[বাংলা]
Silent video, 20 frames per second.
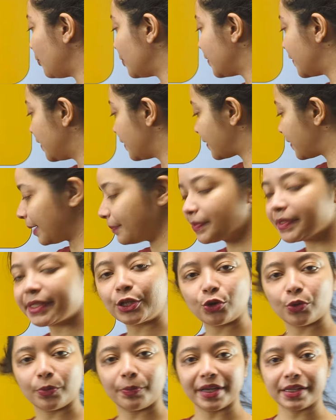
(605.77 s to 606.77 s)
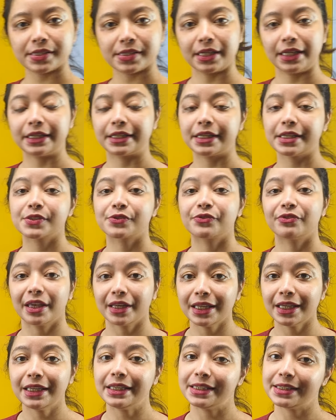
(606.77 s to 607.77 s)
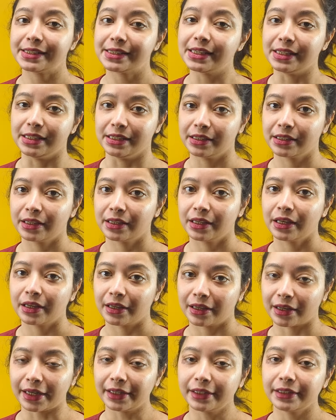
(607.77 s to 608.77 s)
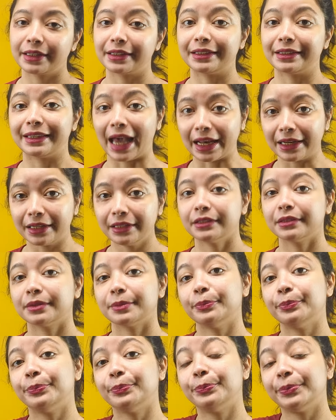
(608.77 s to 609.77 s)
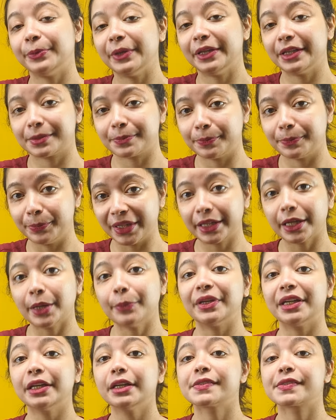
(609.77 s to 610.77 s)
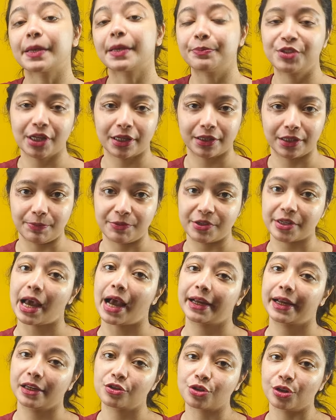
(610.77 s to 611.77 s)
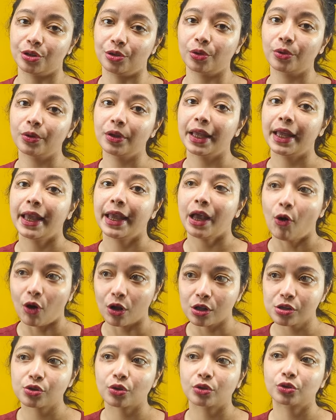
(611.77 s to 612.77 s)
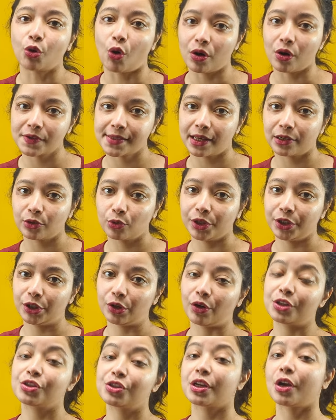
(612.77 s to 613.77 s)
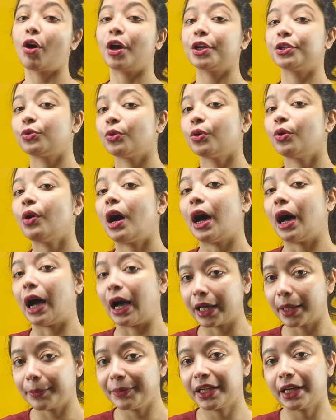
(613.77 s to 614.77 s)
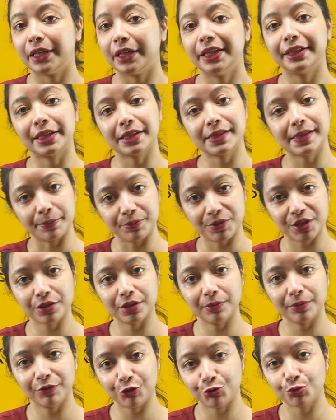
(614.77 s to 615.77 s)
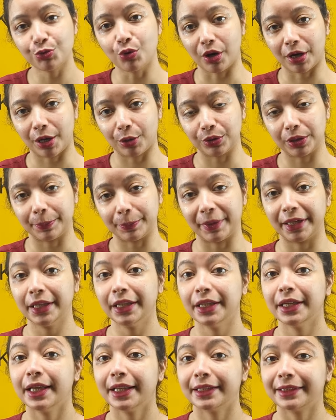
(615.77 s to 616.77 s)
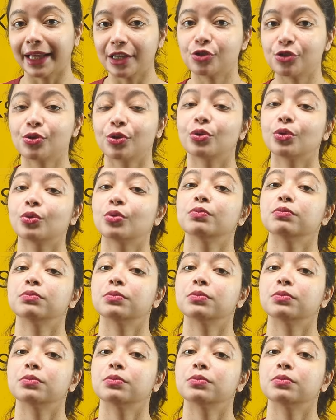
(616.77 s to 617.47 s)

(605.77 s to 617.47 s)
নাও ইট ইজ mcq based it is very easy right than it becoming সাবজেক্টিভ যেটা আগে ছিল অলসো টক্স আর গোয়িং অন যে হয়তো আগামীকালে এটা সাবজেক্টিভ কিছু করা হতে পারে তাই জন্য